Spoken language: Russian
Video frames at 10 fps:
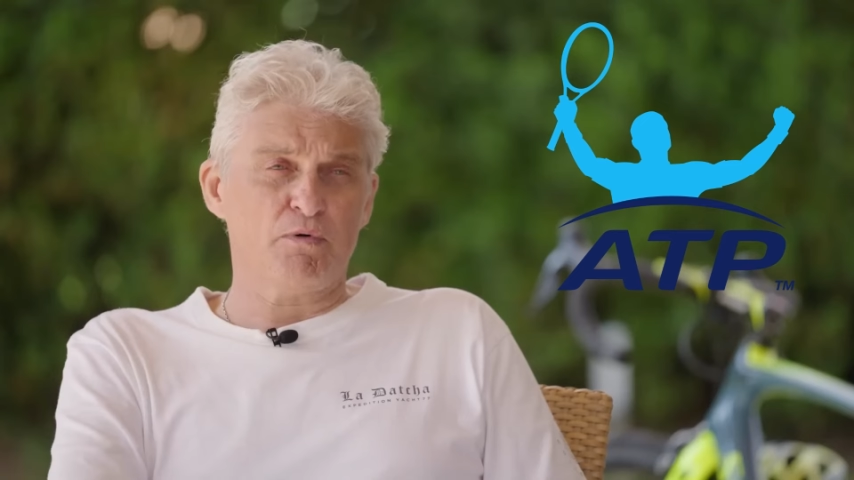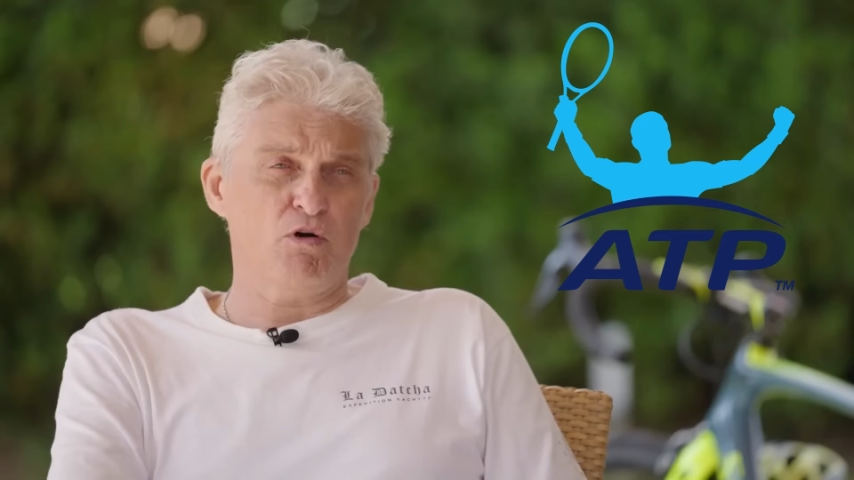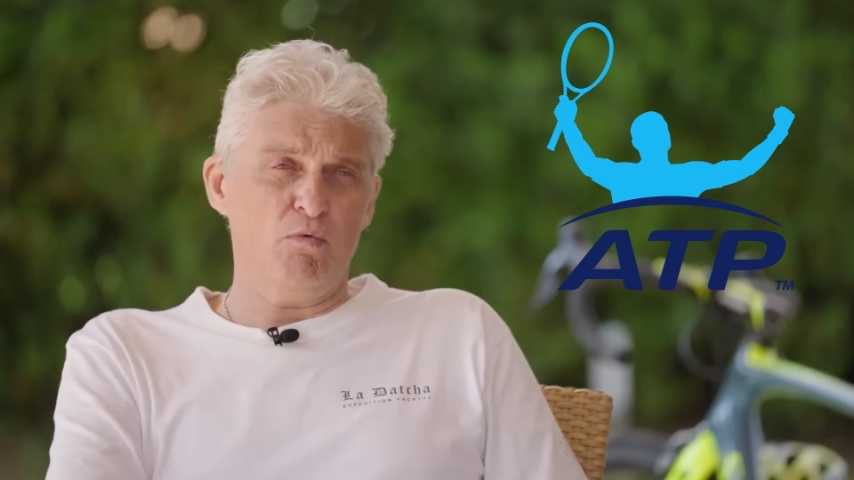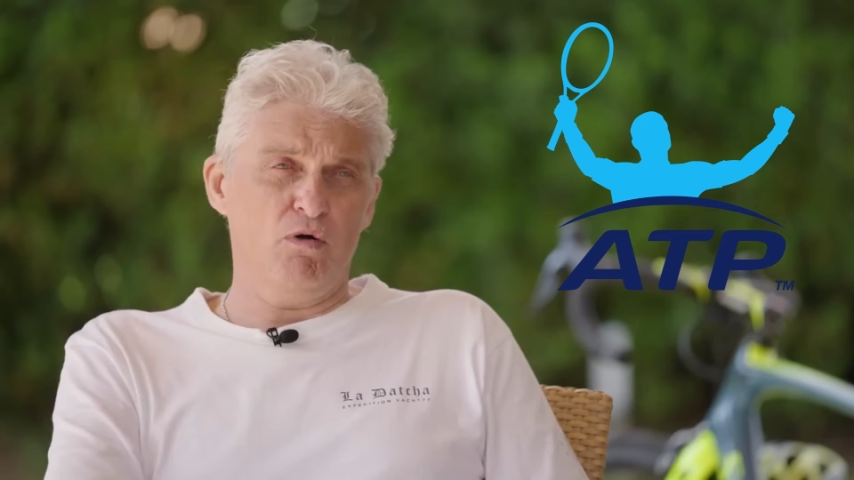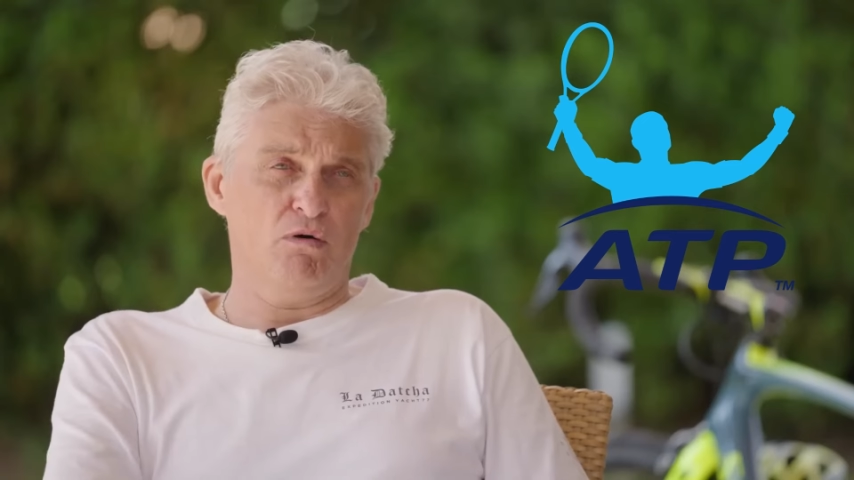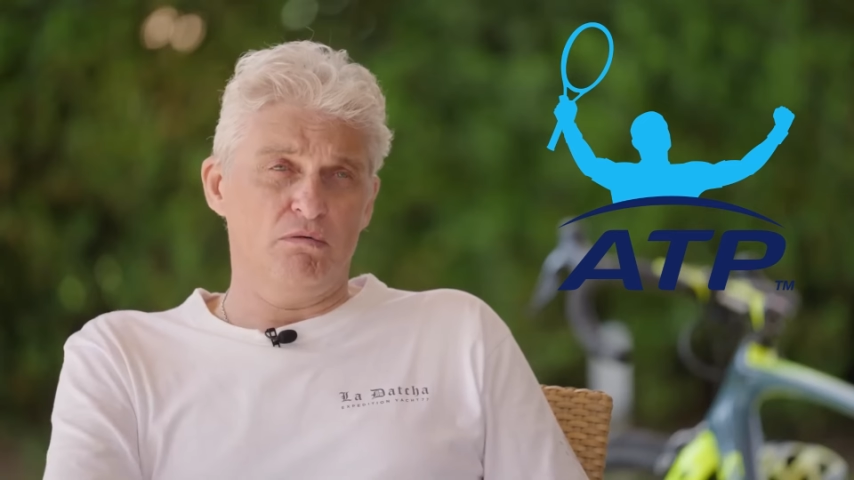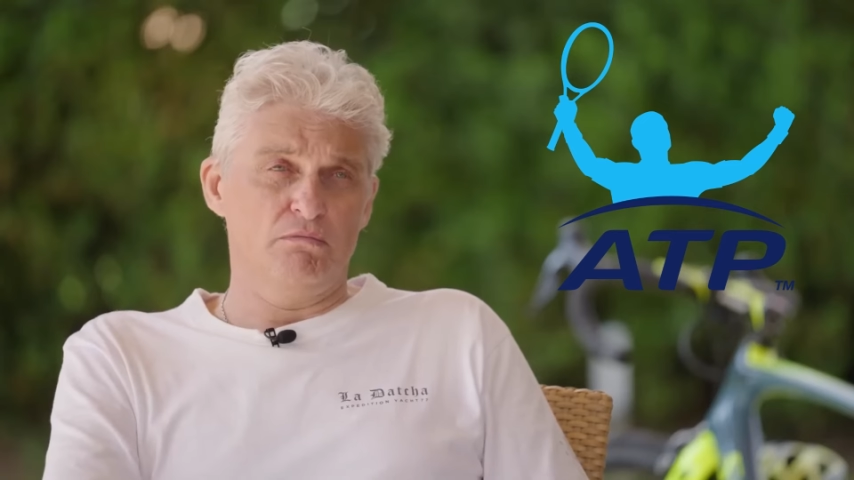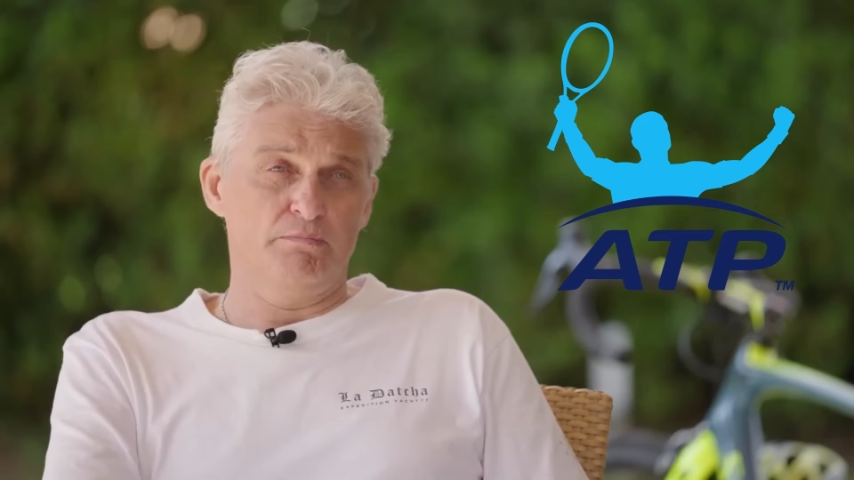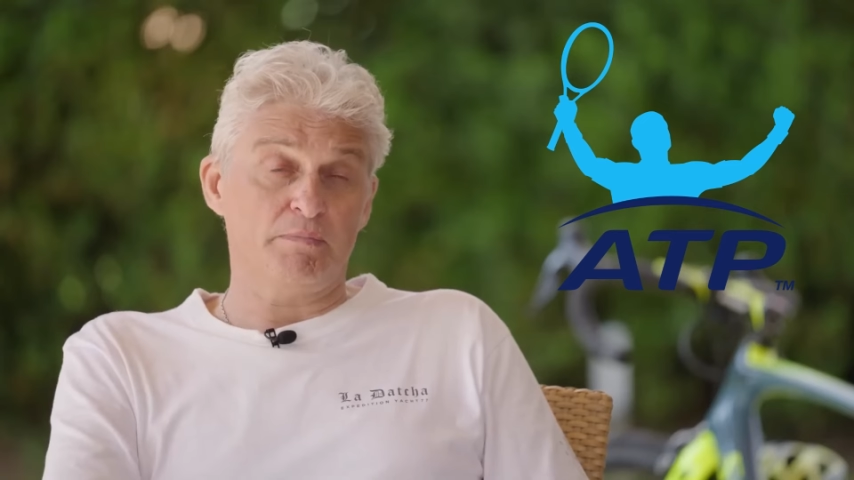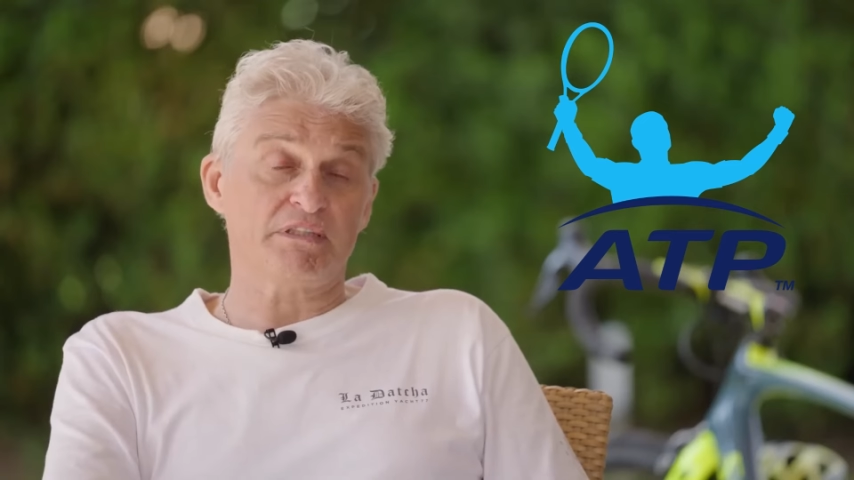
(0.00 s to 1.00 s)
Попробую,
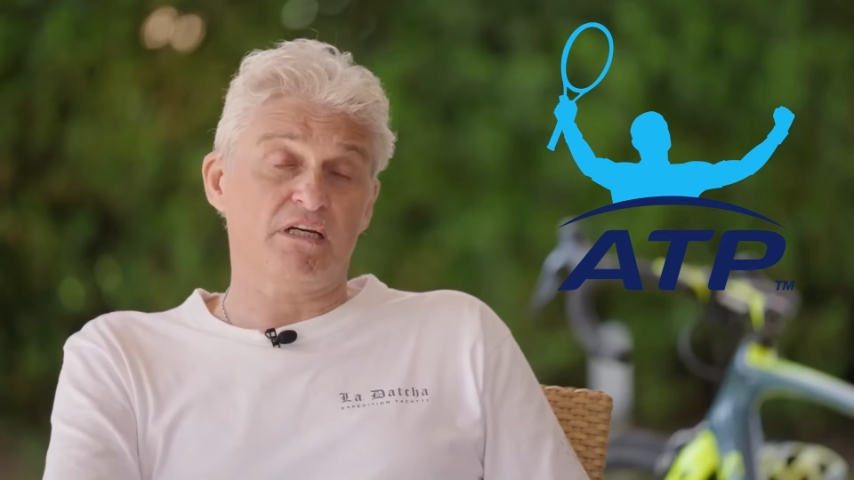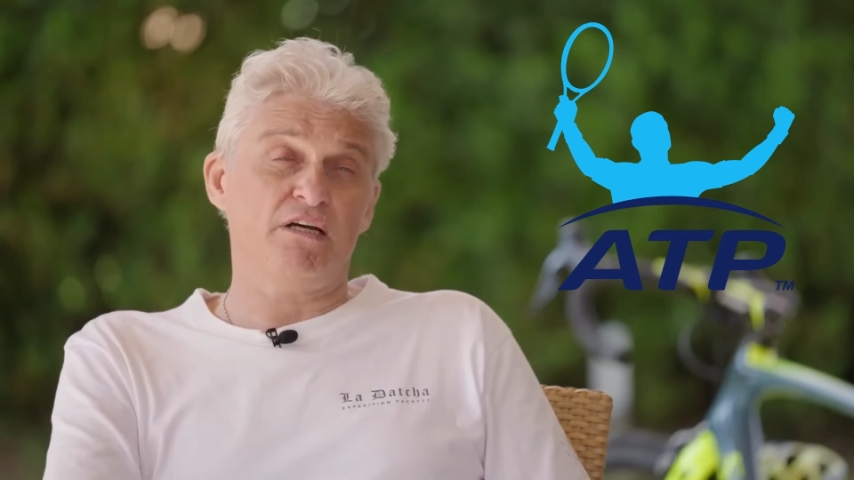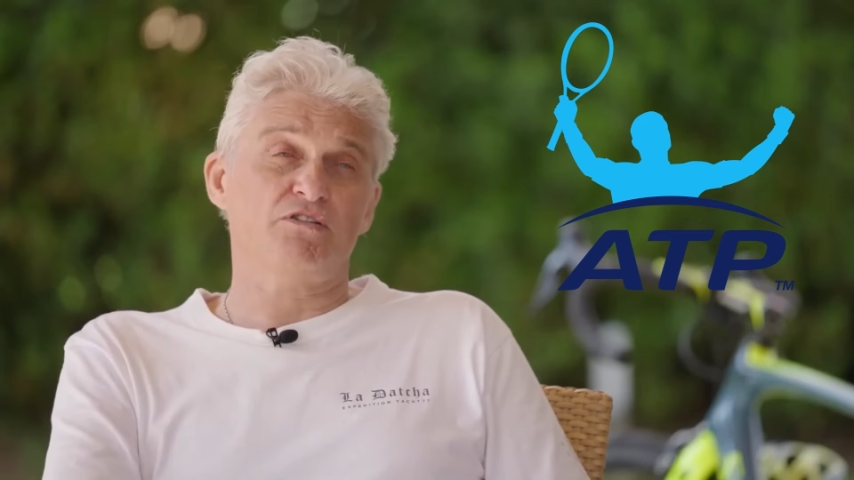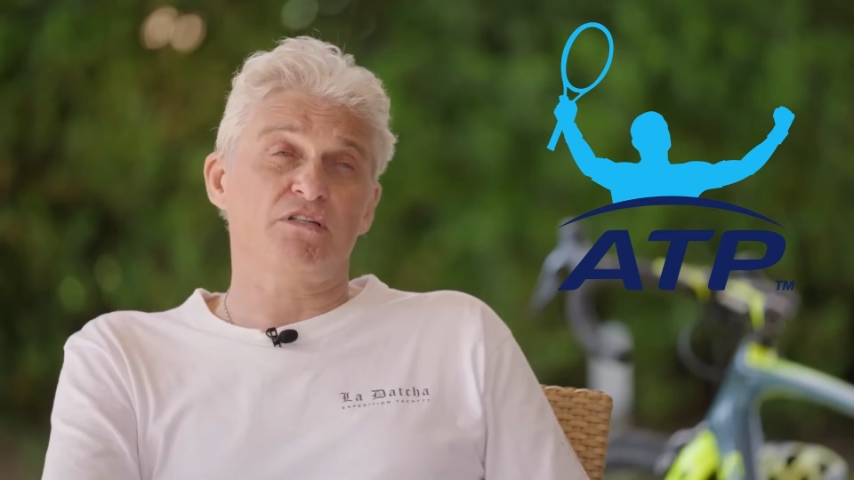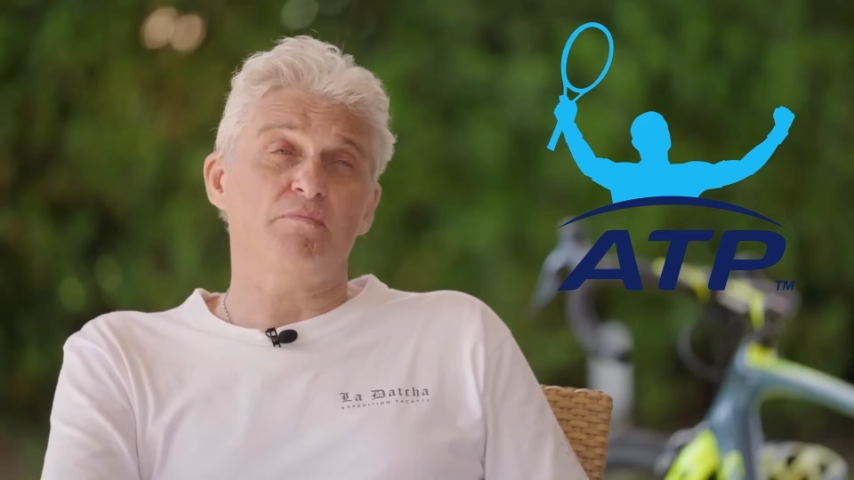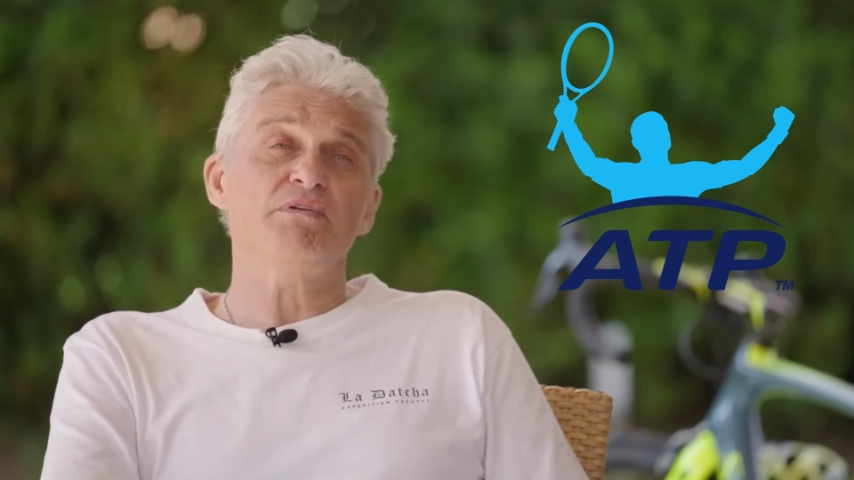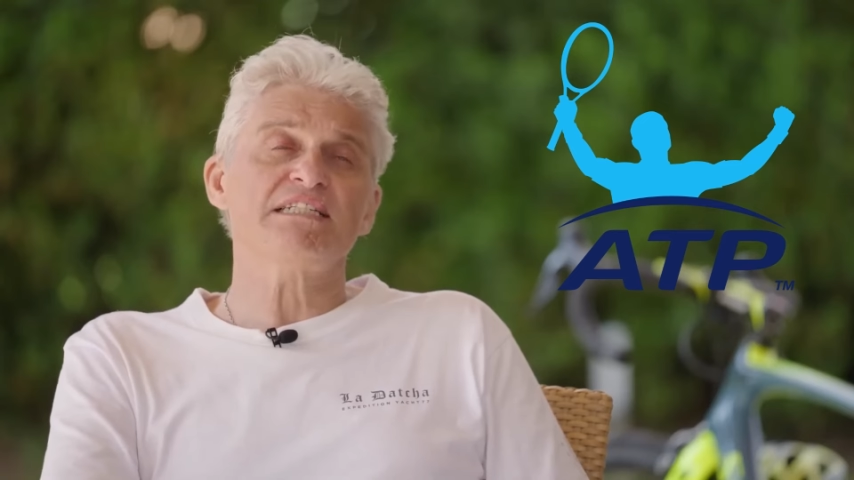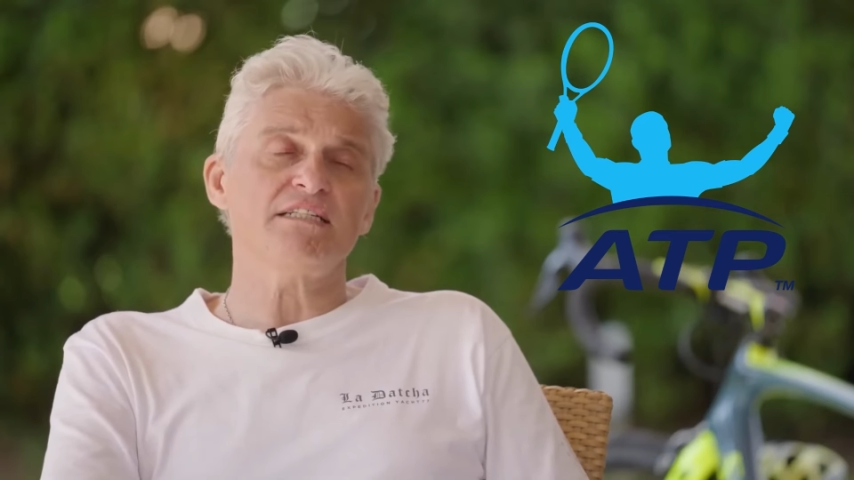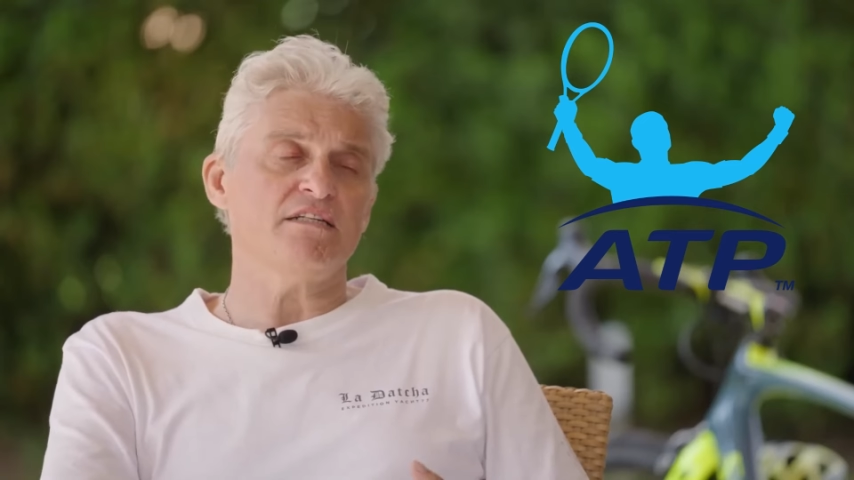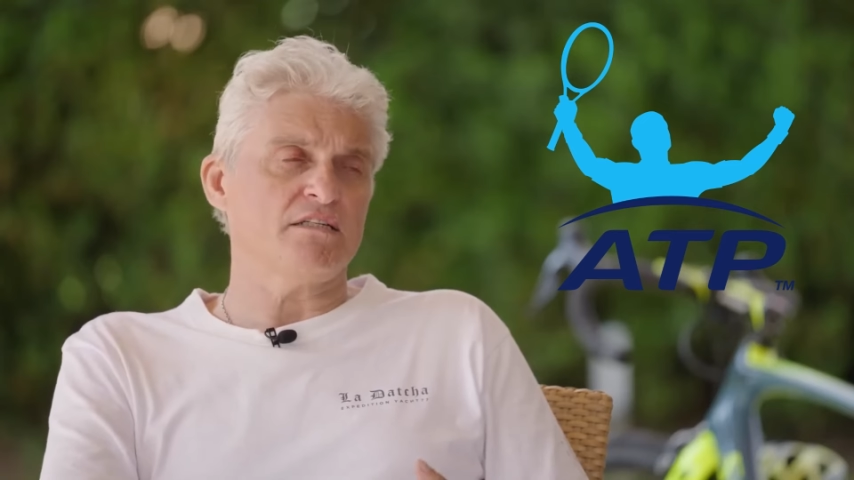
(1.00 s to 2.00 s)
попытаюсь
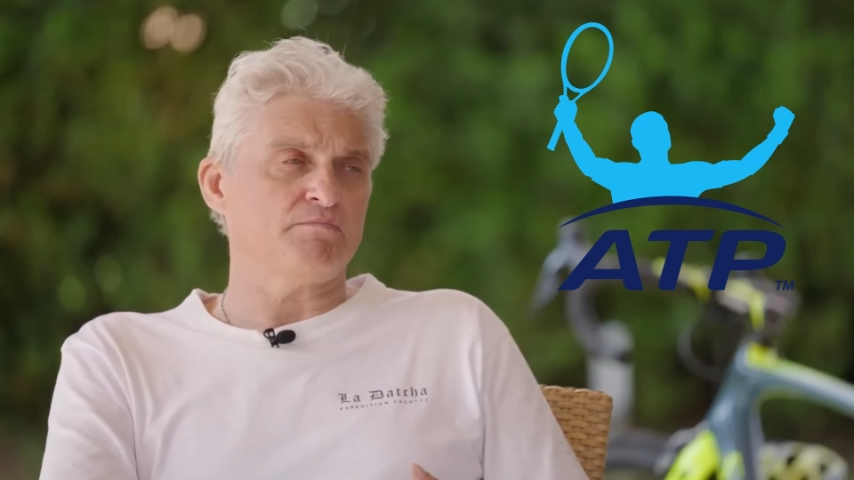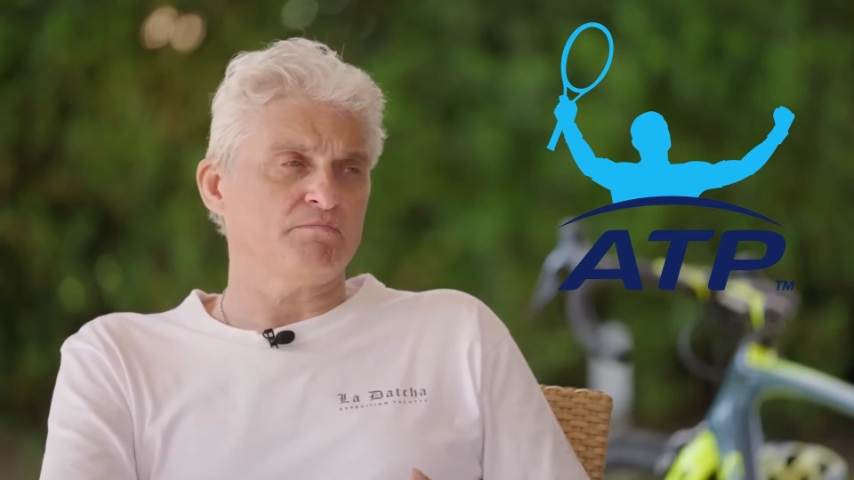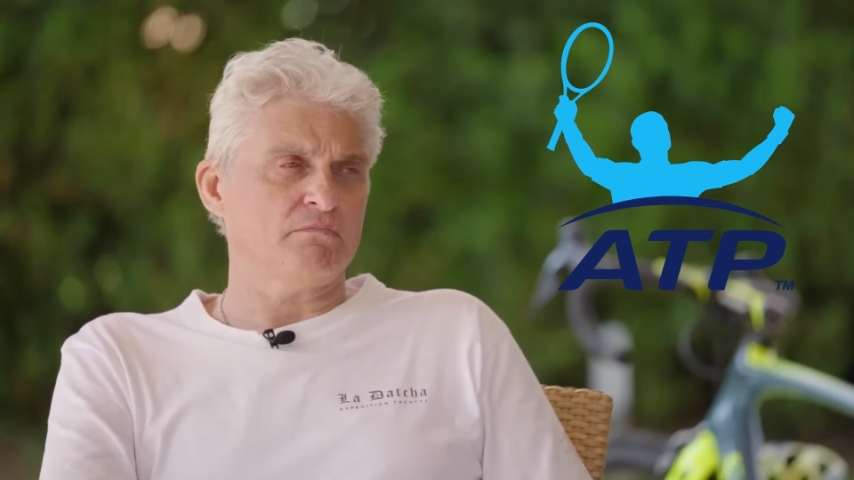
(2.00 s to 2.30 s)
объяснить.